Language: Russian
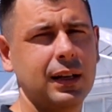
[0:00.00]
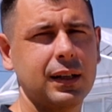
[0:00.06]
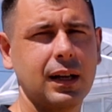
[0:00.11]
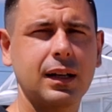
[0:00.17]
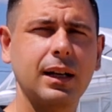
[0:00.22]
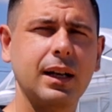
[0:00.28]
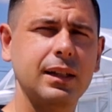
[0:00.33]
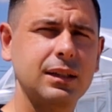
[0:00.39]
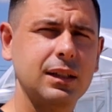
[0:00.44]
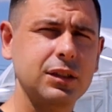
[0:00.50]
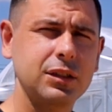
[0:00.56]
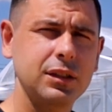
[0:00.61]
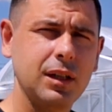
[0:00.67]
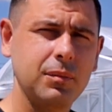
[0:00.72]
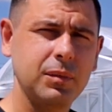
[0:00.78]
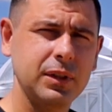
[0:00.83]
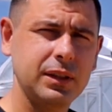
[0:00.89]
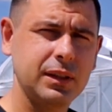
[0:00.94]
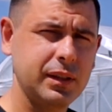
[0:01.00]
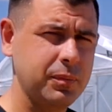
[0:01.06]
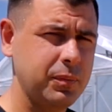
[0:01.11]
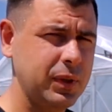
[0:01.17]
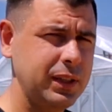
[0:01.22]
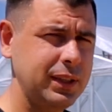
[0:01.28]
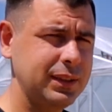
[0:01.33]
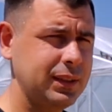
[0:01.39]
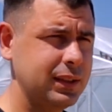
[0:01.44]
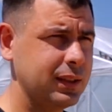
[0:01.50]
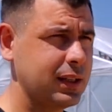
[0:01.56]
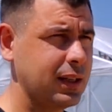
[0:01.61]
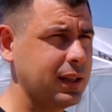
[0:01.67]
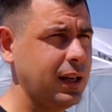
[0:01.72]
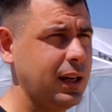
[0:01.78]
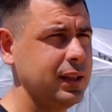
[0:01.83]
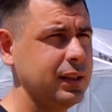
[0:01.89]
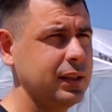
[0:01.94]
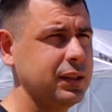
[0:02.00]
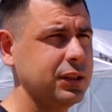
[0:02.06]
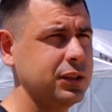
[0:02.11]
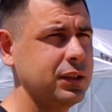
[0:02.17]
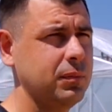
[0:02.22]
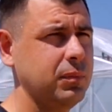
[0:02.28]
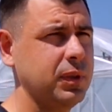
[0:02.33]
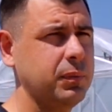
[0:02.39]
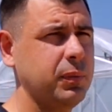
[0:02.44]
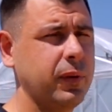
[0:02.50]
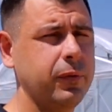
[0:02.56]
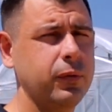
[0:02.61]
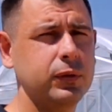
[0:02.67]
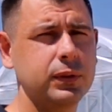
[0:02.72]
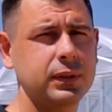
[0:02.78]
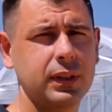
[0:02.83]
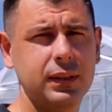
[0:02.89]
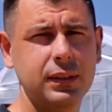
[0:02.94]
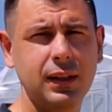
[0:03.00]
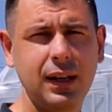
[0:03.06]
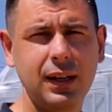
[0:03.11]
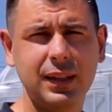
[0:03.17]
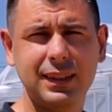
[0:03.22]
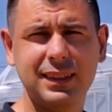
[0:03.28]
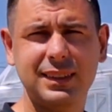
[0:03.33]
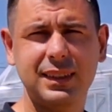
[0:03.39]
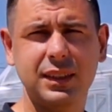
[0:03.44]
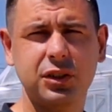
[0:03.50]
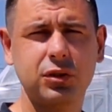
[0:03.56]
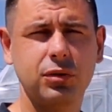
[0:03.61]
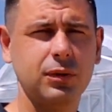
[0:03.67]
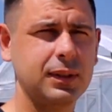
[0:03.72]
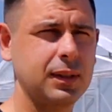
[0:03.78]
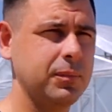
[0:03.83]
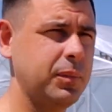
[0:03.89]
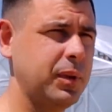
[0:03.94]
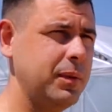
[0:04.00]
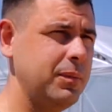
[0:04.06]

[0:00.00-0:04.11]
какая должна быть теплица, какая она должна быть по функциональности, что там